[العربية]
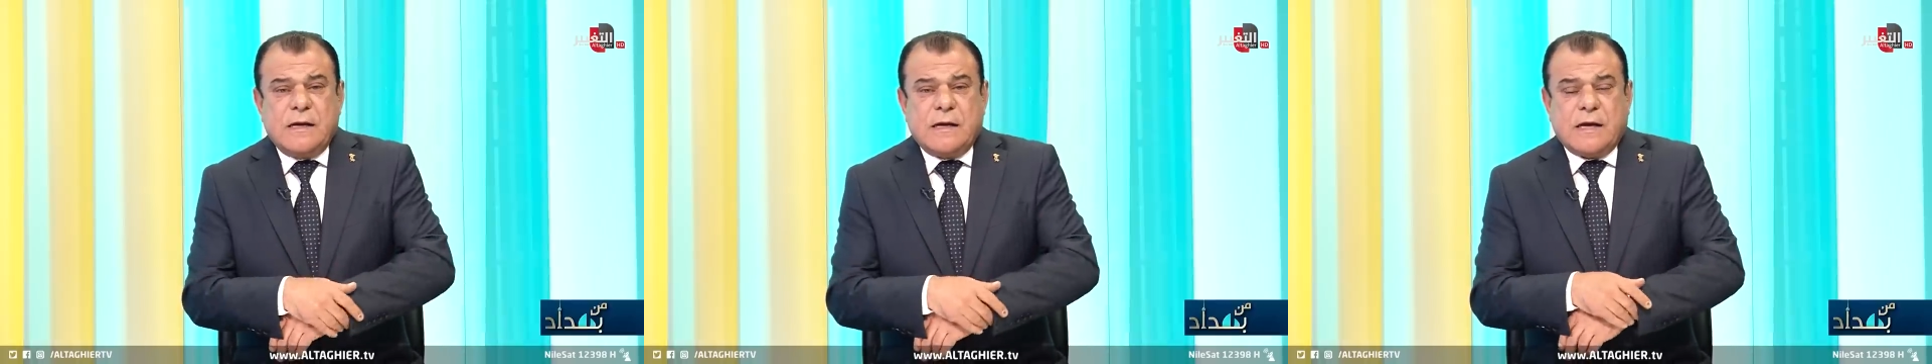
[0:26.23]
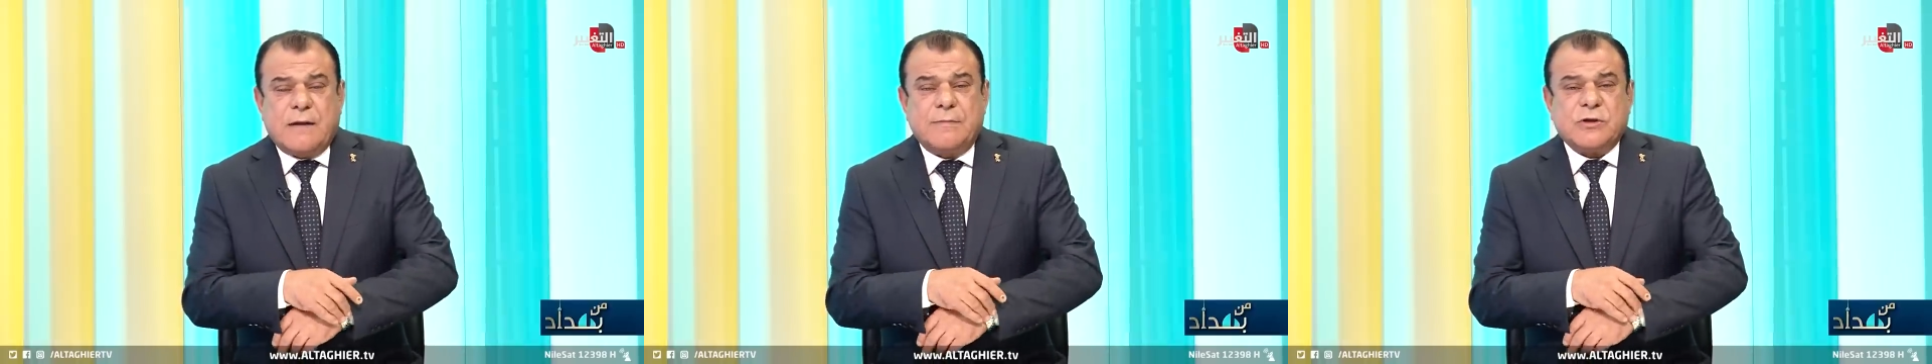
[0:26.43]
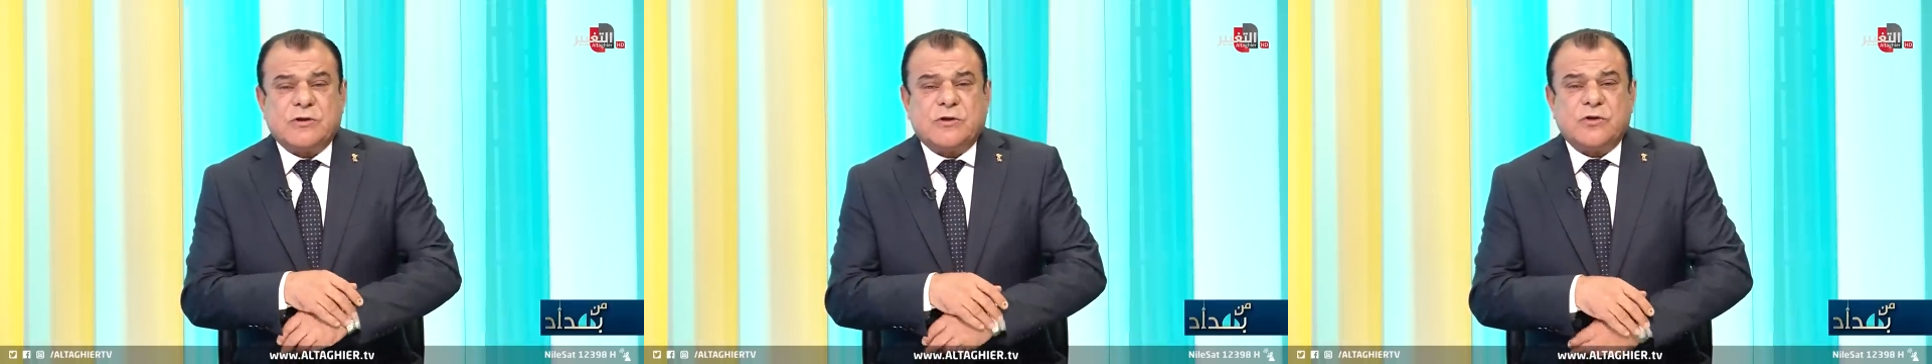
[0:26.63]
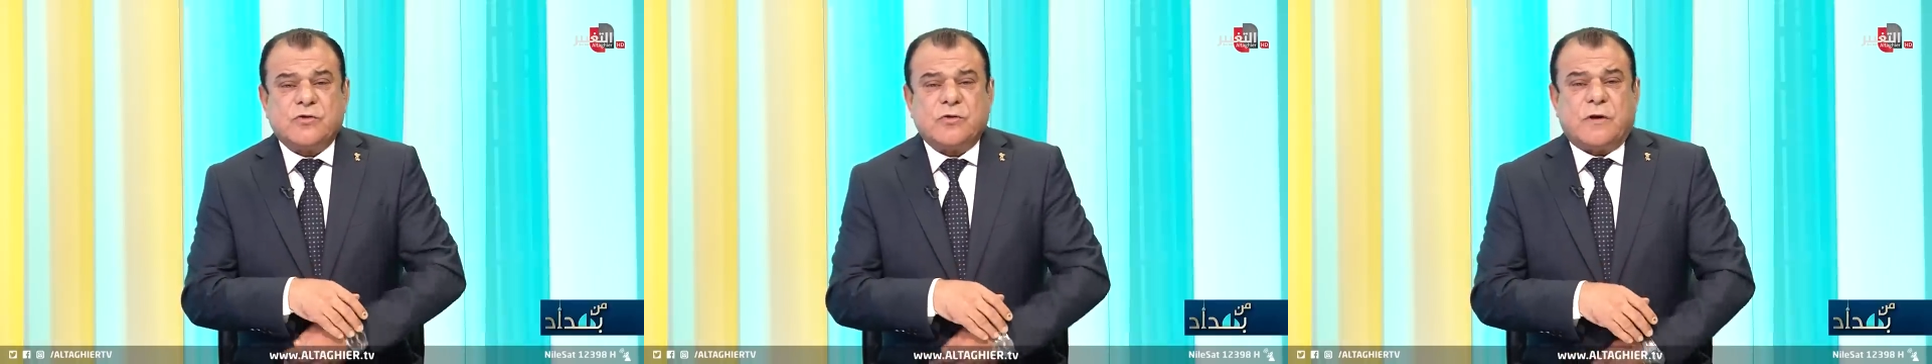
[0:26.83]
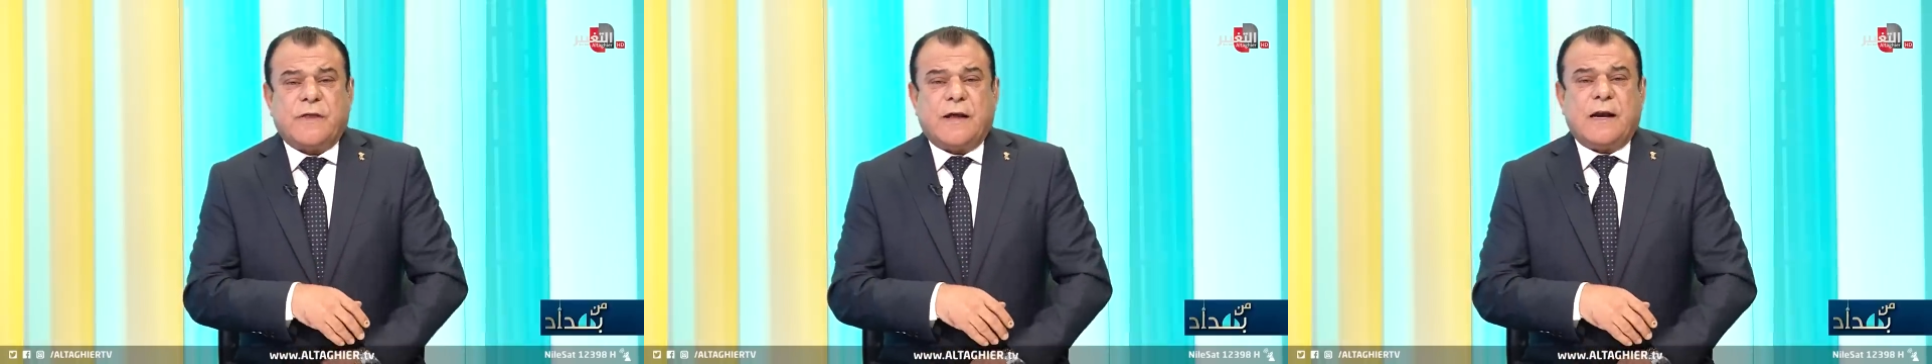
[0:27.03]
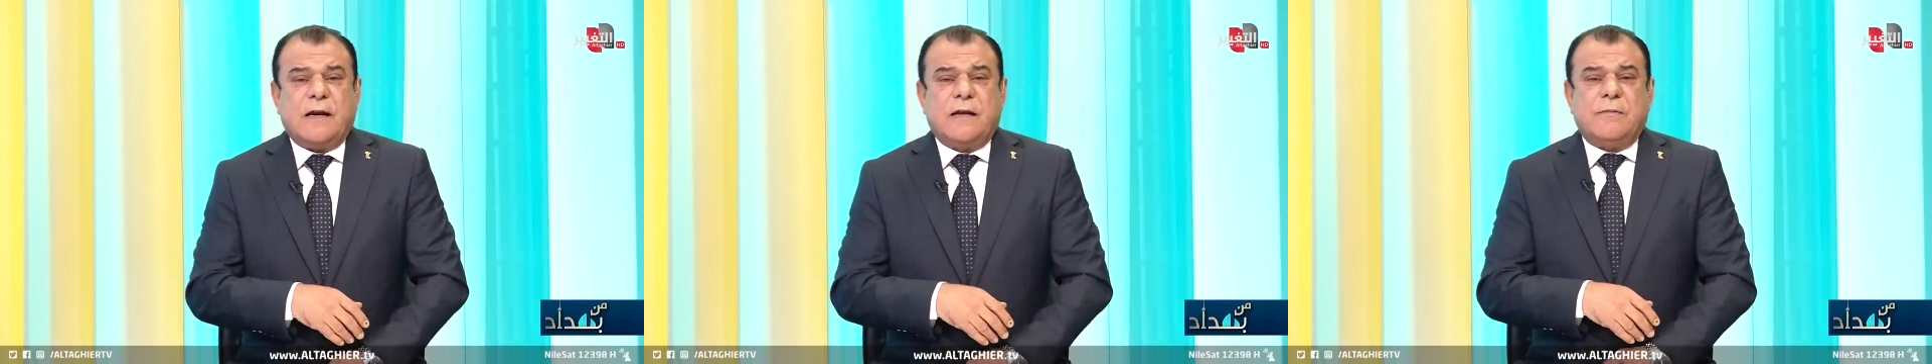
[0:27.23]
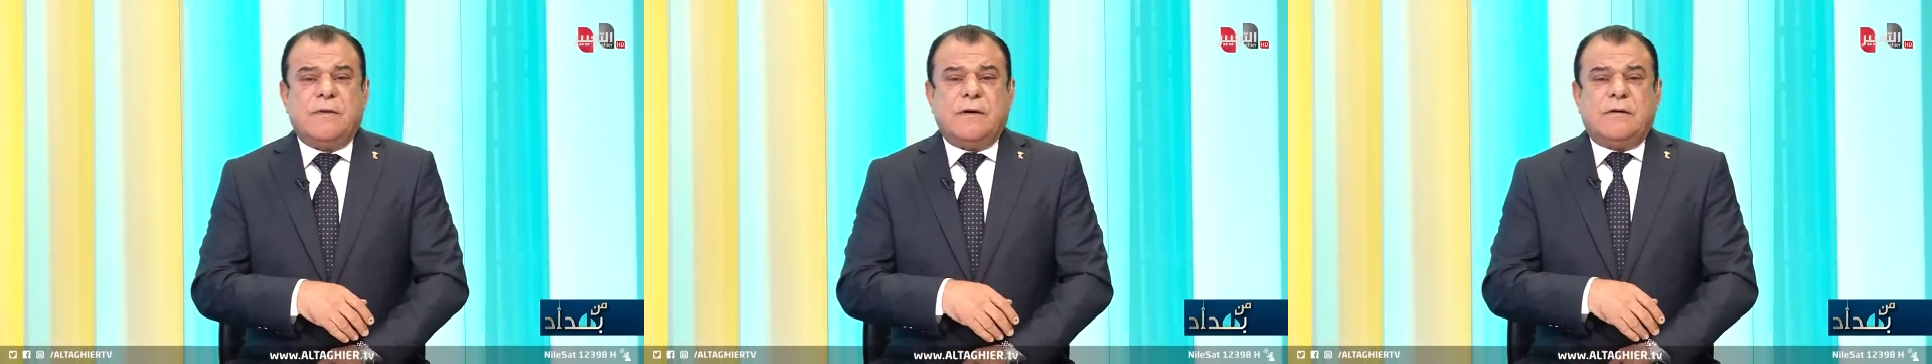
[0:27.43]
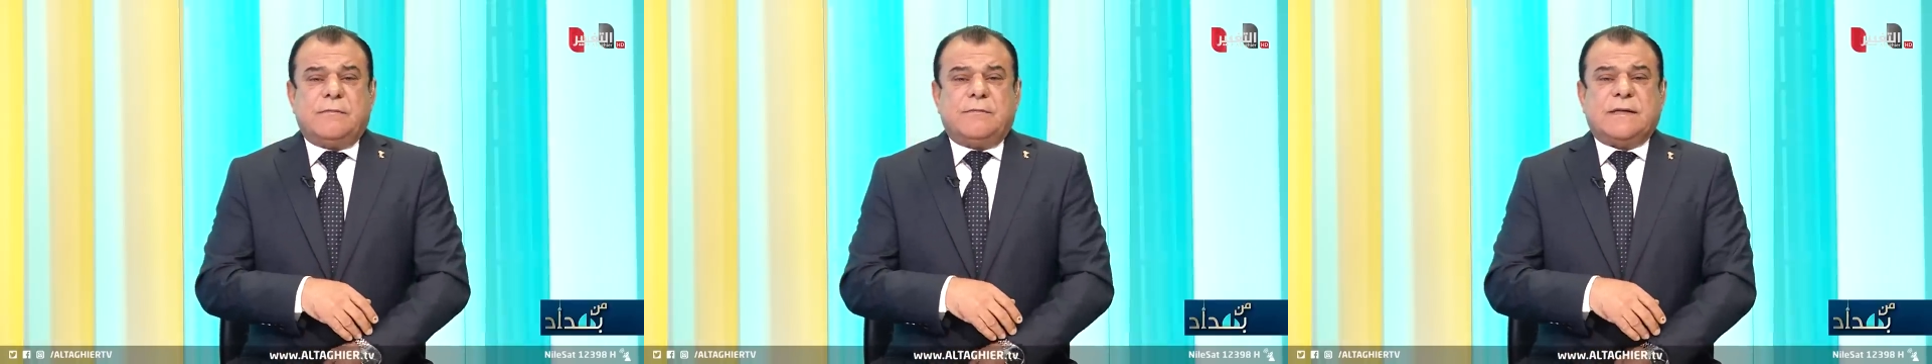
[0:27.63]
خمسة اشهر ظلنا
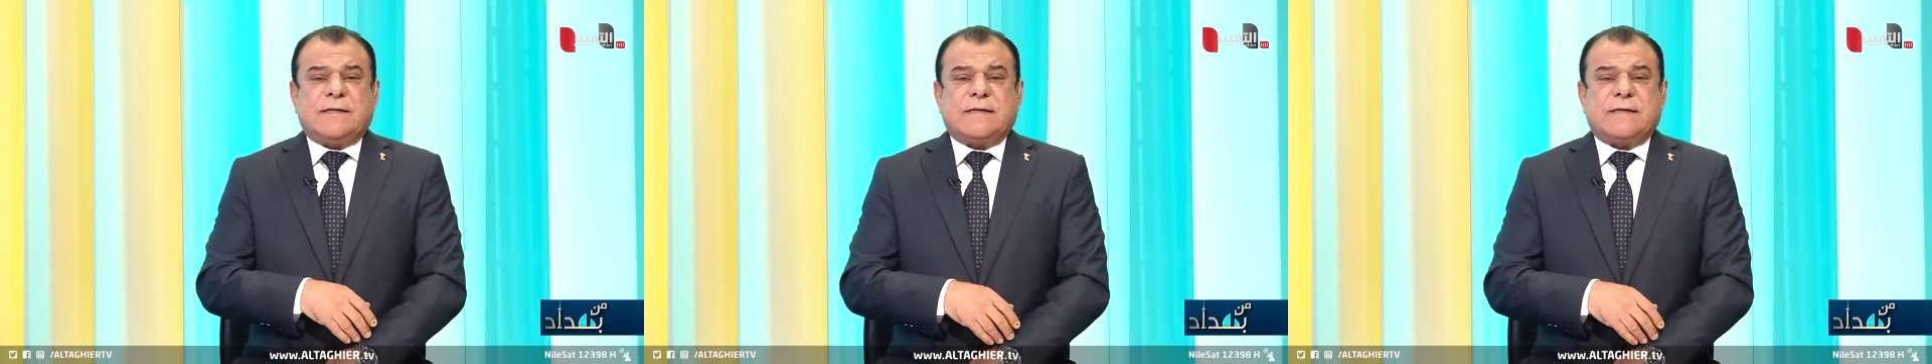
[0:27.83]
من